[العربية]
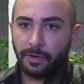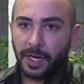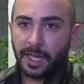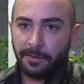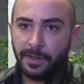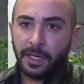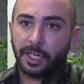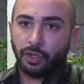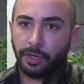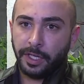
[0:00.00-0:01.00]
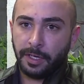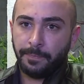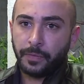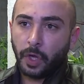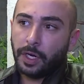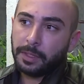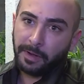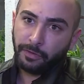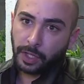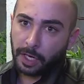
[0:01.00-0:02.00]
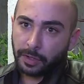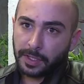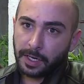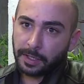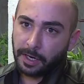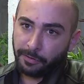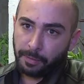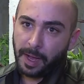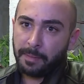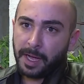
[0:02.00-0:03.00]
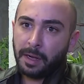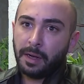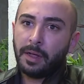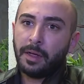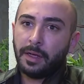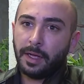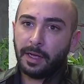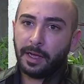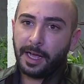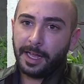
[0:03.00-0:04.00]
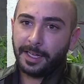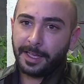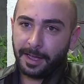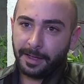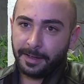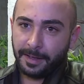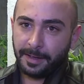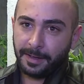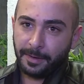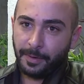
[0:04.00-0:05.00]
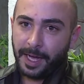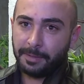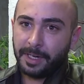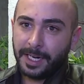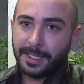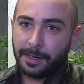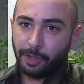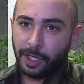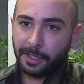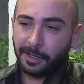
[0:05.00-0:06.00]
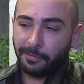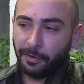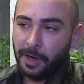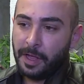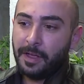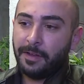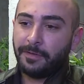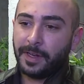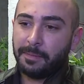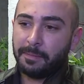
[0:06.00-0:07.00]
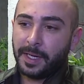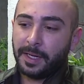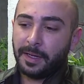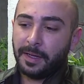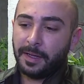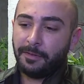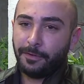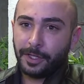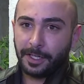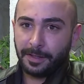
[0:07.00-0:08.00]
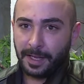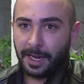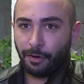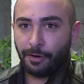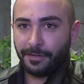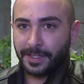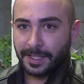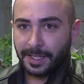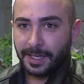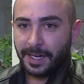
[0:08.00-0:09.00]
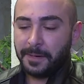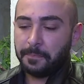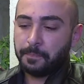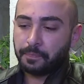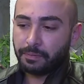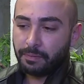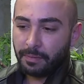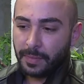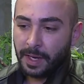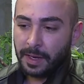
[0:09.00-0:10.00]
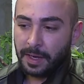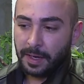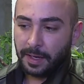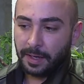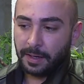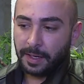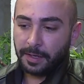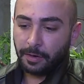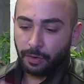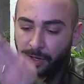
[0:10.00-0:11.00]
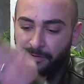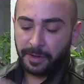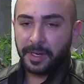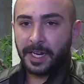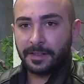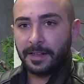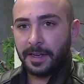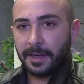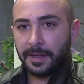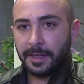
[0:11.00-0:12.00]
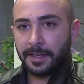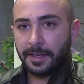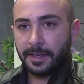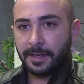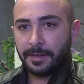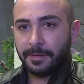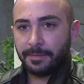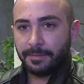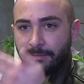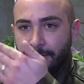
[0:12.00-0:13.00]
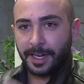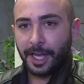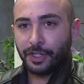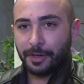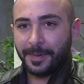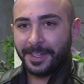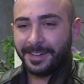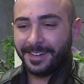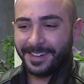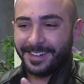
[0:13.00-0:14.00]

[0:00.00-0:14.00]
هناك في رجل دين قلت بفوت على كرسي الاعتراف وبعمل آه، حالي كواحد آه، من الناس اللي بده يعترفوا فلما فتت هاي الغرفة الصغيره الخوري في بيناتنا الخشبي